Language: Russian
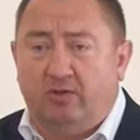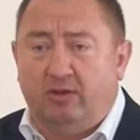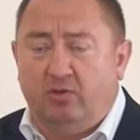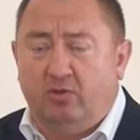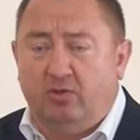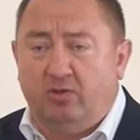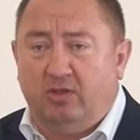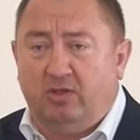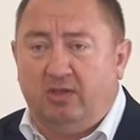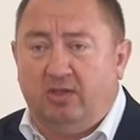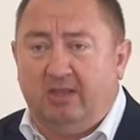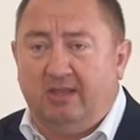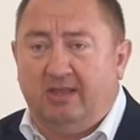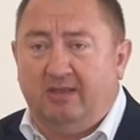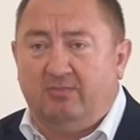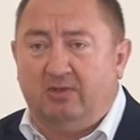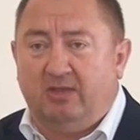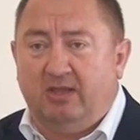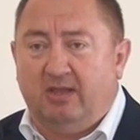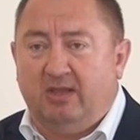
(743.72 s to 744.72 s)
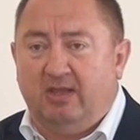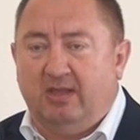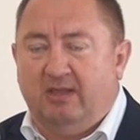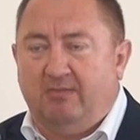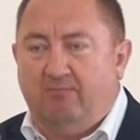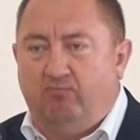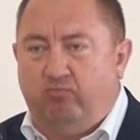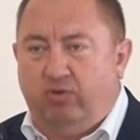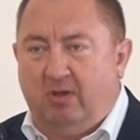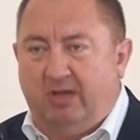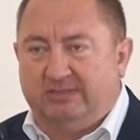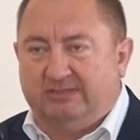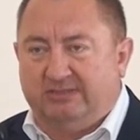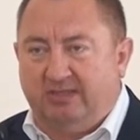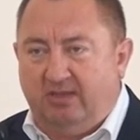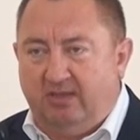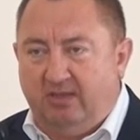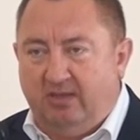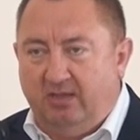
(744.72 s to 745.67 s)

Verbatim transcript: в районе делаем для базы